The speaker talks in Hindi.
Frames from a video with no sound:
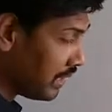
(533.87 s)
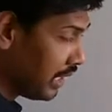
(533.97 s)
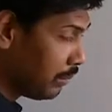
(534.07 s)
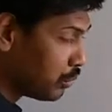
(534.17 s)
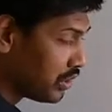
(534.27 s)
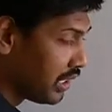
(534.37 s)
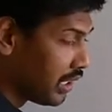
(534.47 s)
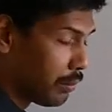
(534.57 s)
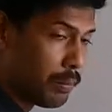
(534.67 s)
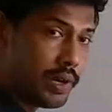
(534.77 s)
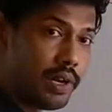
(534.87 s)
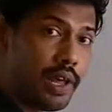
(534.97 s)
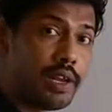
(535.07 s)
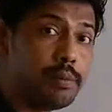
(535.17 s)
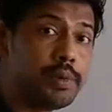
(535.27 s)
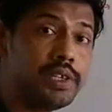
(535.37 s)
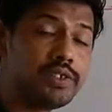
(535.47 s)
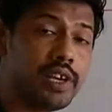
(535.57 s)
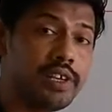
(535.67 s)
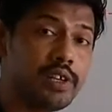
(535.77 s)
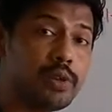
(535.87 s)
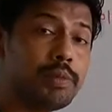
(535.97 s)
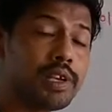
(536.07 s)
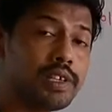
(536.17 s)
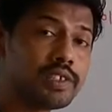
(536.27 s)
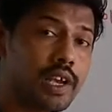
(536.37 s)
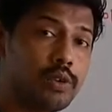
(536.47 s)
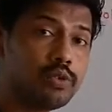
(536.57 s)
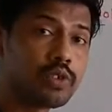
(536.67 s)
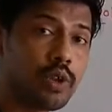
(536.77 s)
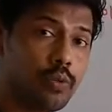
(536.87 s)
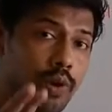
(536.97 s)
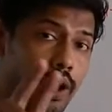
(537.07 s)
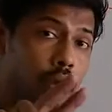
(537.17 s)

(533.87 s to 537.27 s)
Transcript: ये मुझे नंबर लाइन पे चाहिए तो मैं किसका यूज़ करूँगा